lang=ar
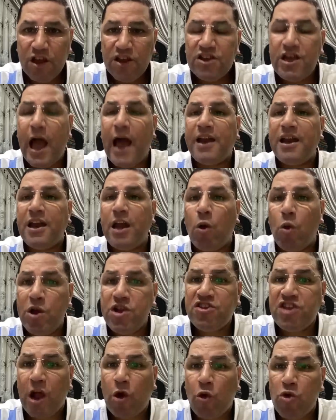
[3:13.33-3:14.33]
يعني لو
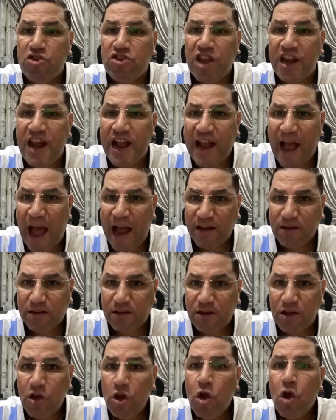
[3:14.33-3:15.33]
انت كنت
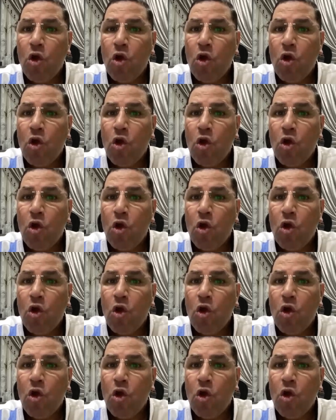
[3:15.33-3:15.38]
نجحت